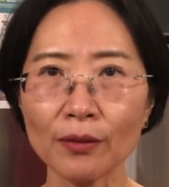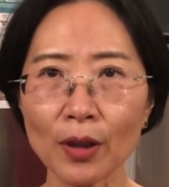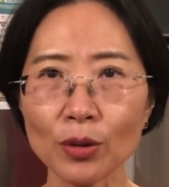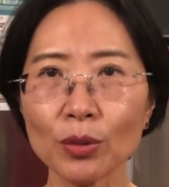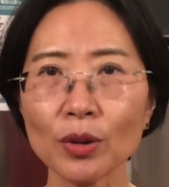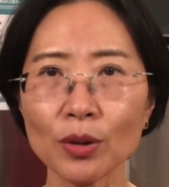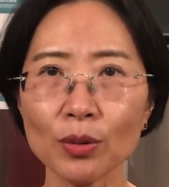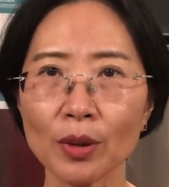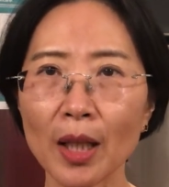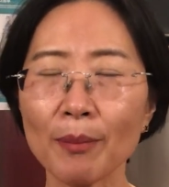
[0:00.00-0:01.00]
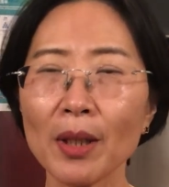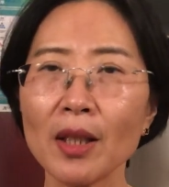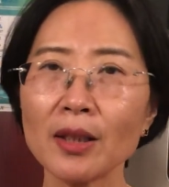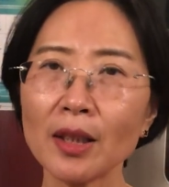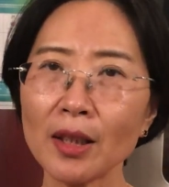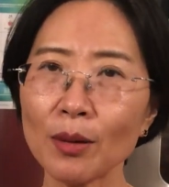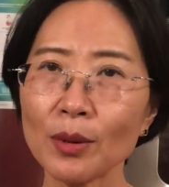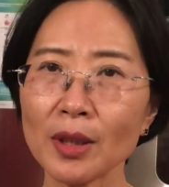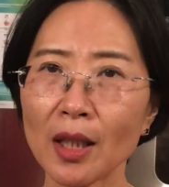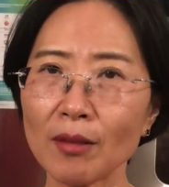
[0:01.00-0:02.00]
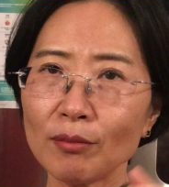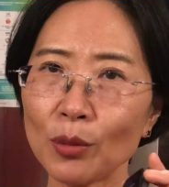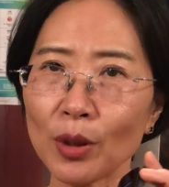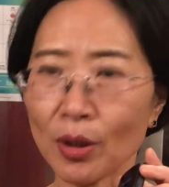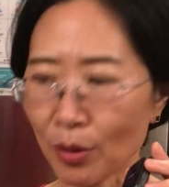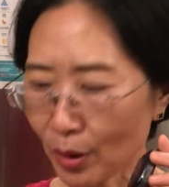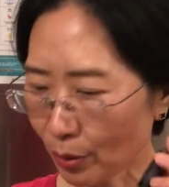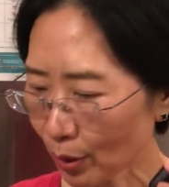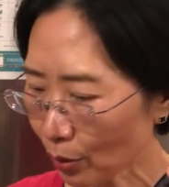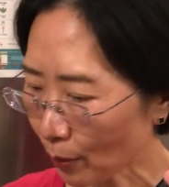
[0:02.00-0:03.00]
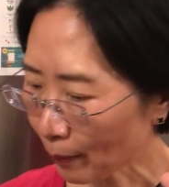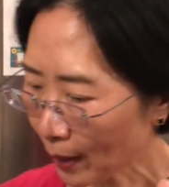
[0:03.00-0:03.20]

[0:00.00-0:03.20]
放松的训练，这点我想我以后也会用，